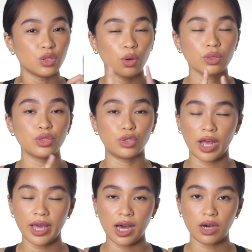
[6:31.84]
don't
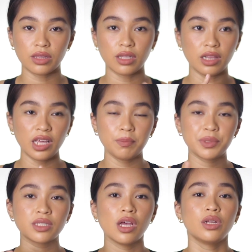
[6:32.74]
dry out the
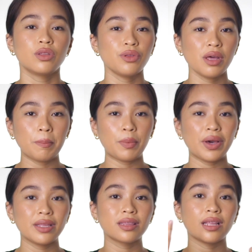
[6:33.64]
lips to the
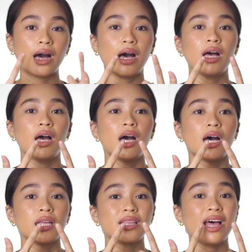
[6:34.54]
point na
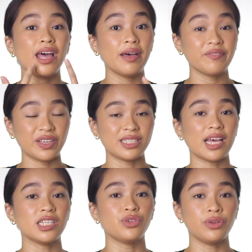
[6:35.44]

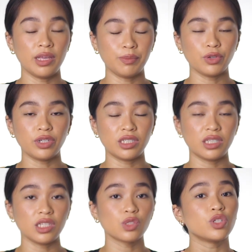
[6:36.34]
na-emphasize yung lip
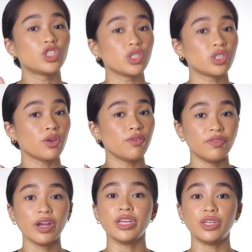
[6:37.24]
creases, which is
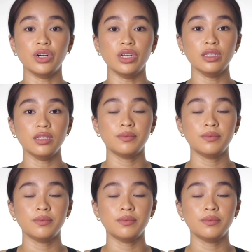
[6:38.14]
very good.